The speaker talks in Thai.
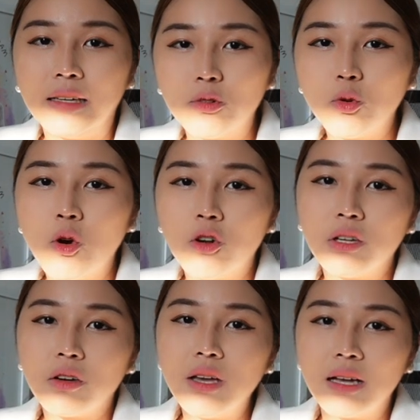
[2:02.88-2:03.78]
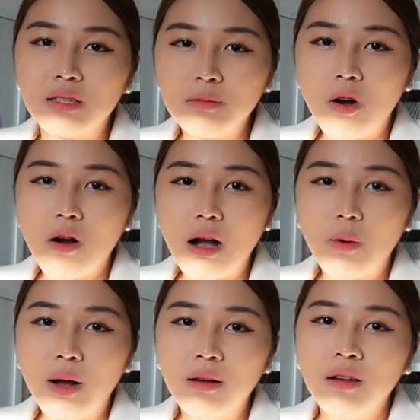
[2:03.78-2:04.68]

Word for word: ยนะทุกคนแต่ก็อย่างที่บอกอะว่า